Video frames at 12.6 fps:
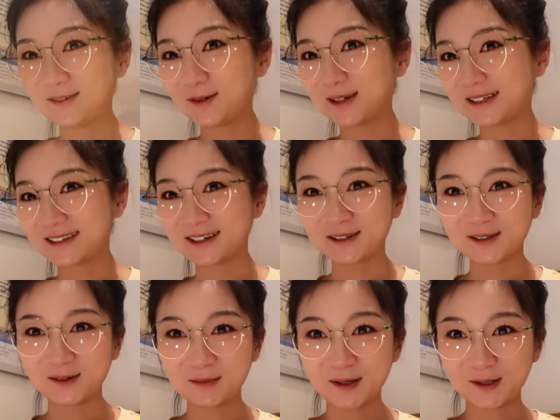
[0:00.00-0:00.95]
我已经很
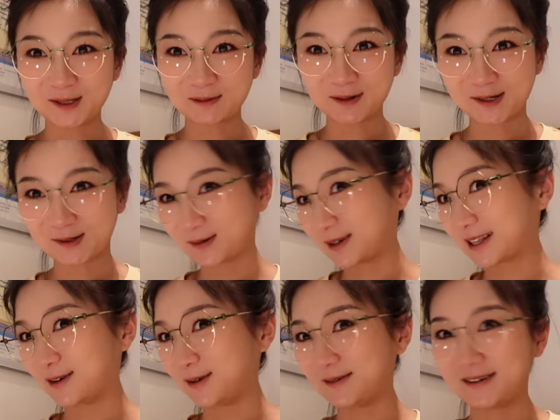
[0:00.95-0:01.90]
久没有这么梳过
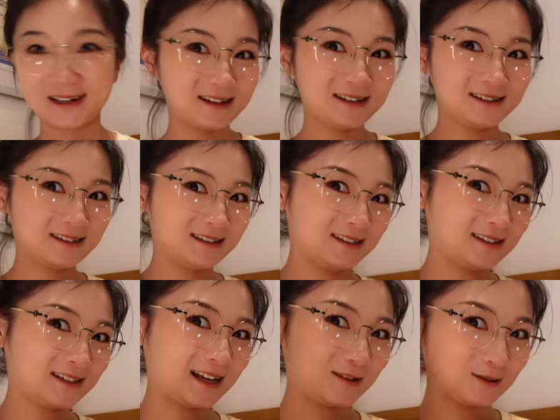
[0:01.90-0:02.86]
头发了，
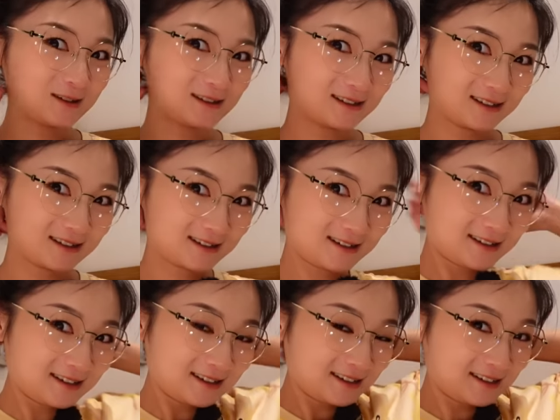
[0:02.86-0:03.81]
感觉是
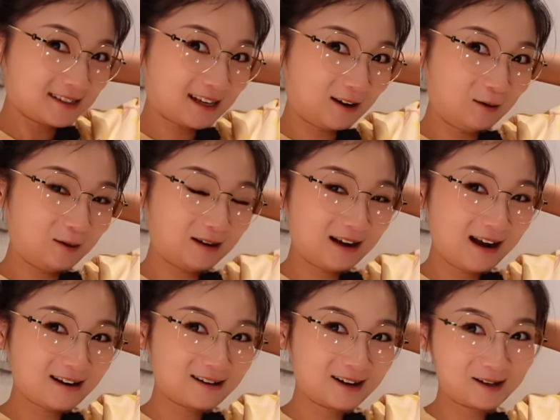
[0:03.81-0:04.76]
像我
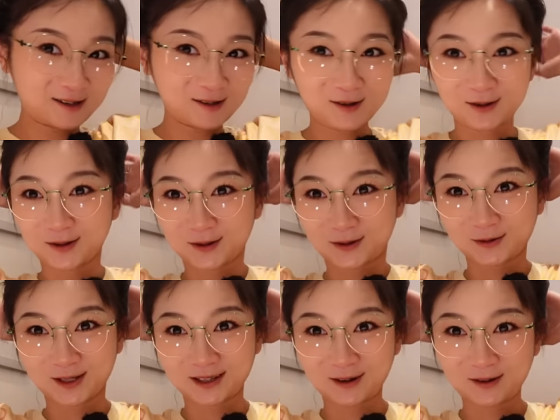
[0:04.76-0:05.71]
二十年之后会梳
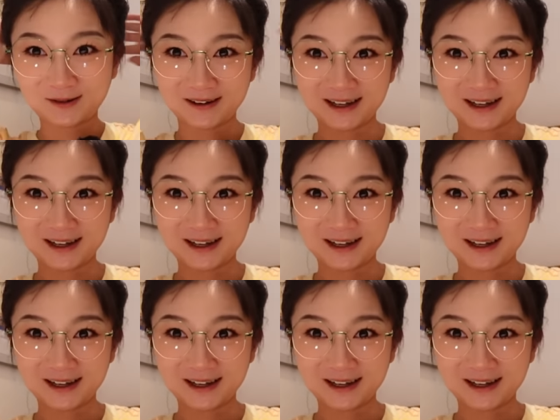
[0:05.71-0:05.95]
的头